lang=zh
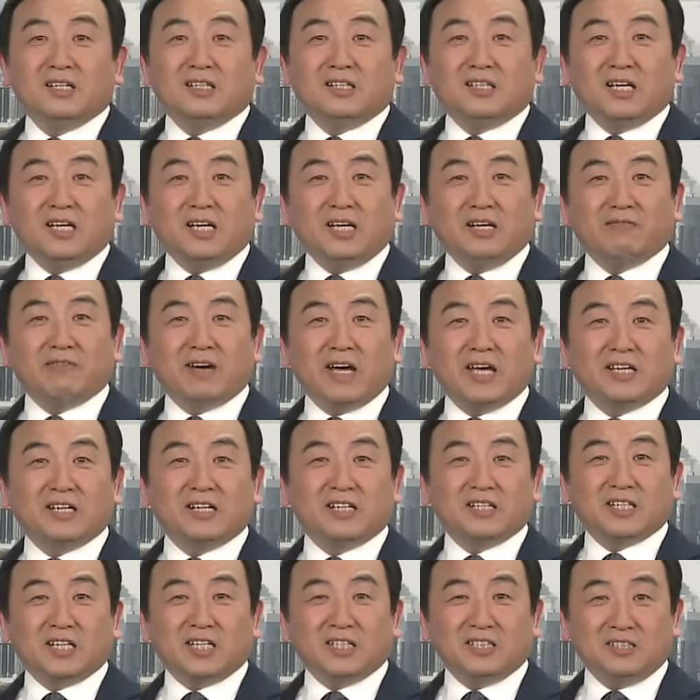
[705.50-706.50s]
那另外一
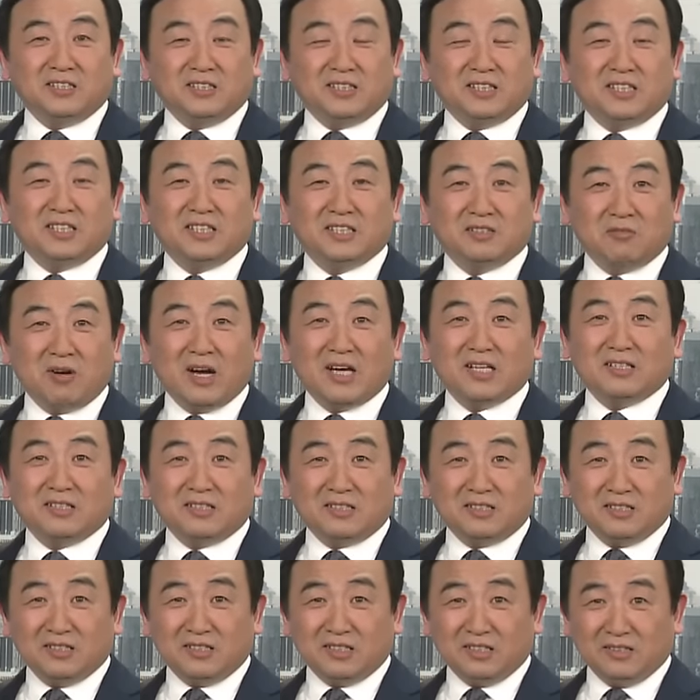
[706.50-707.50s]
个很奇怪的
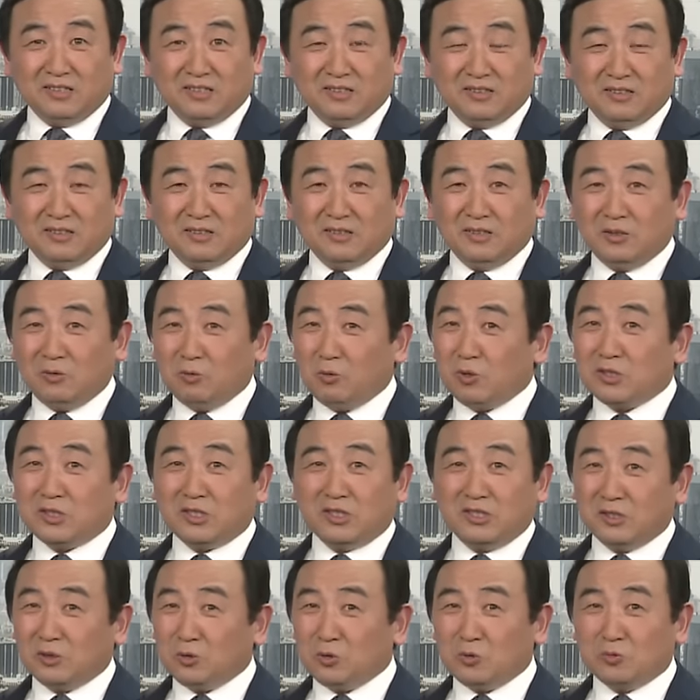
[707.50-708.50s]
事情，我
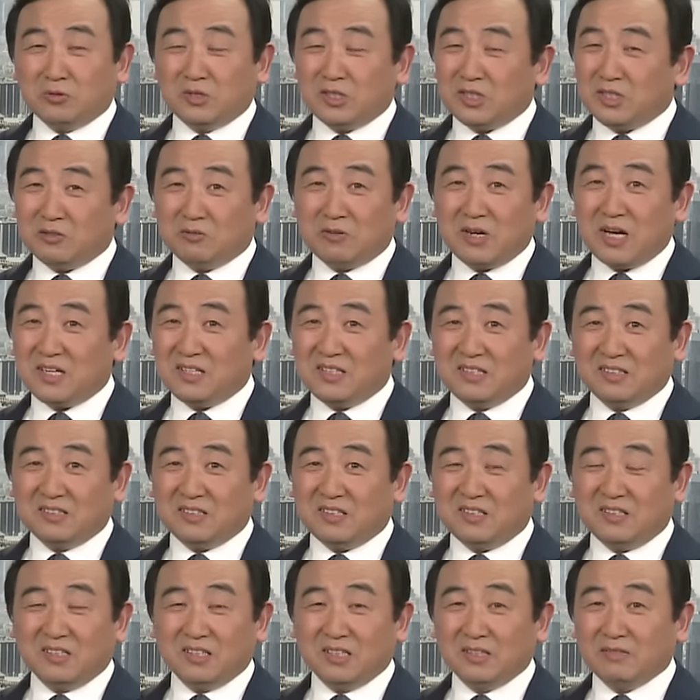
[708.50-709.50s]
只能用奇怪这词
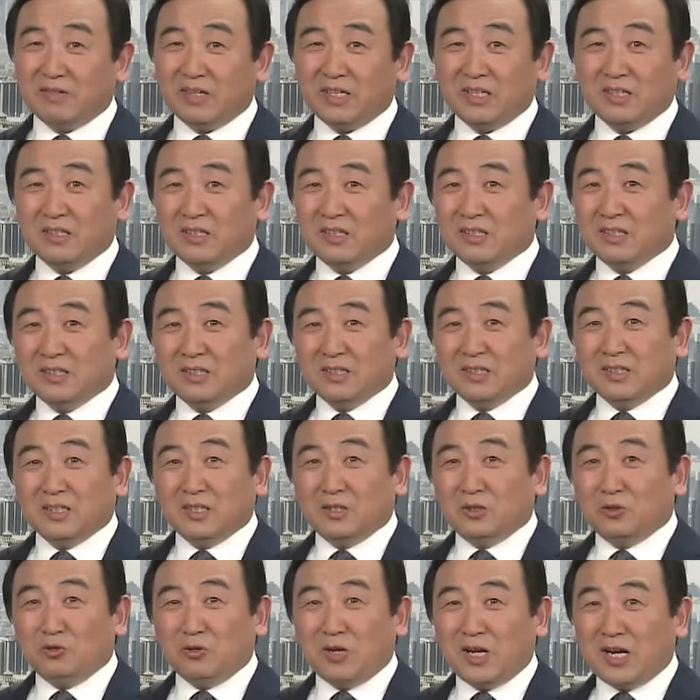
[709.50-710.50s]
儿了，因为
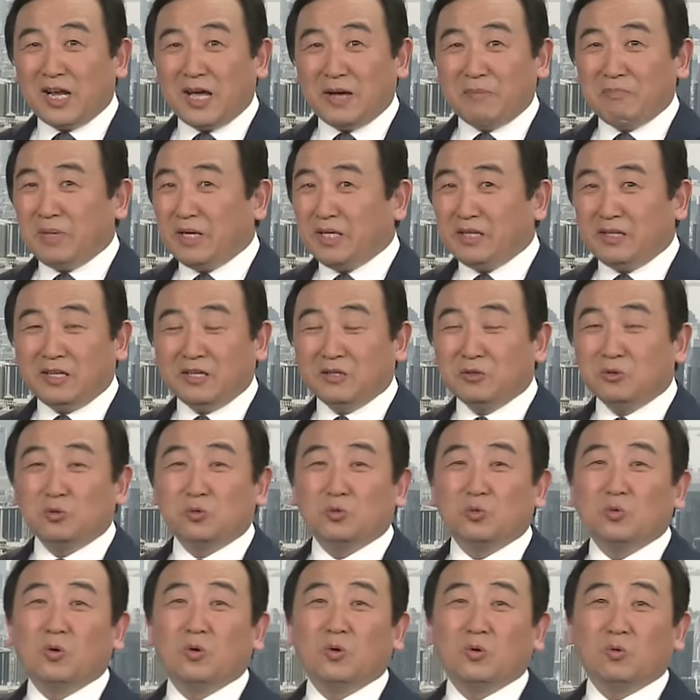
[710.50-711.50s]
原来没听
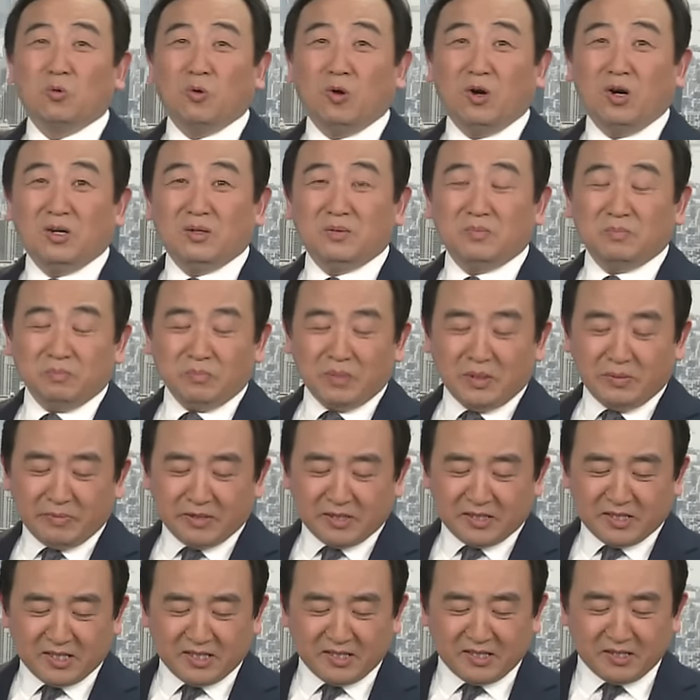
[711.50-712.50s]
说过。
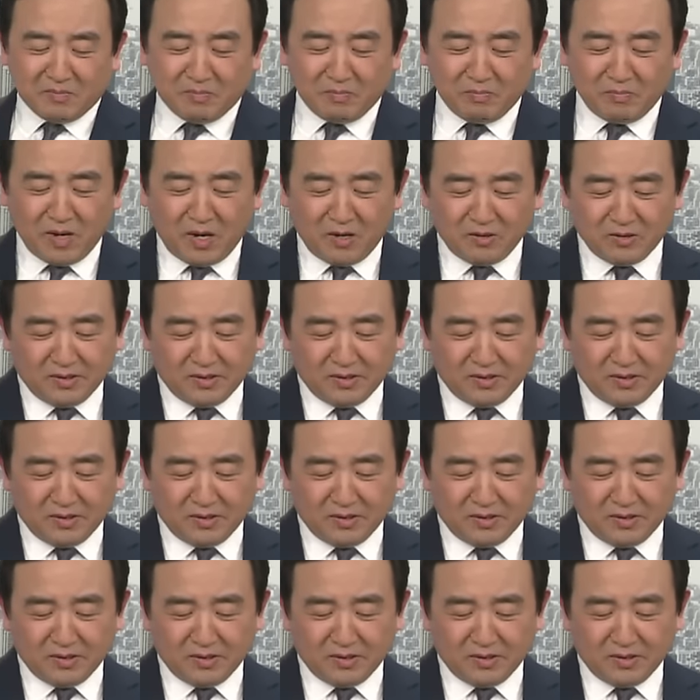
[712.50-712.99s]
BBC 这么报